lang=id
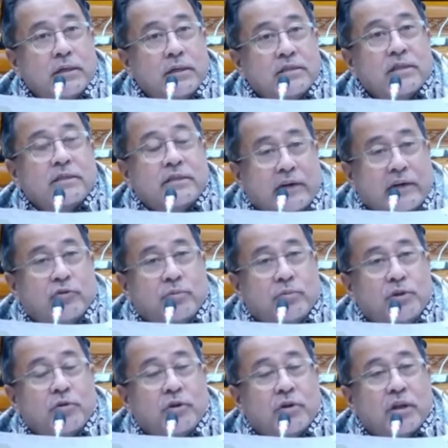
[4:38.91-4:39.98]
Sejak
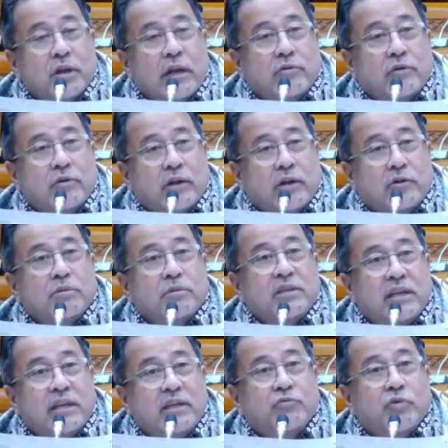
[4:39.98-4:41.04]
Gubernur Rano Karno
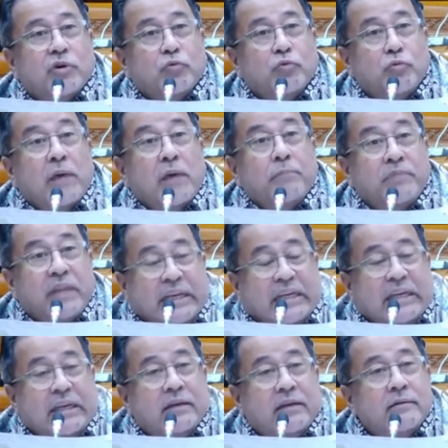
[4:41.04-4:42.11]
menjadi juara umum
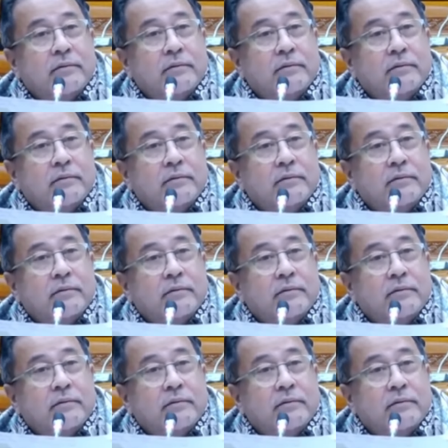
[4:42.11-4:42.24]
MTQ.